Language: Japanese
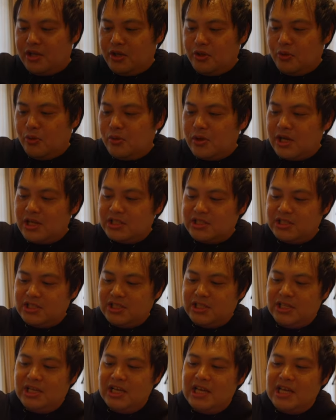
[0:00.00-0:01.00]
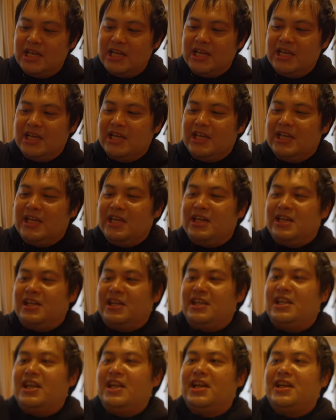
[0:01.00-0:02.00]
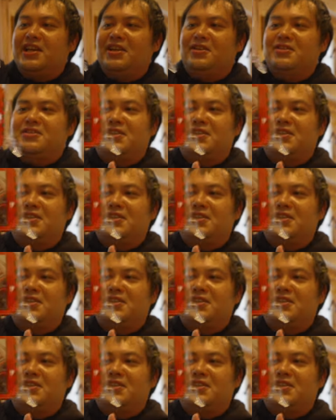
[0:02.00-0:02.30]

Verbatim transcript: 洋菓子いただける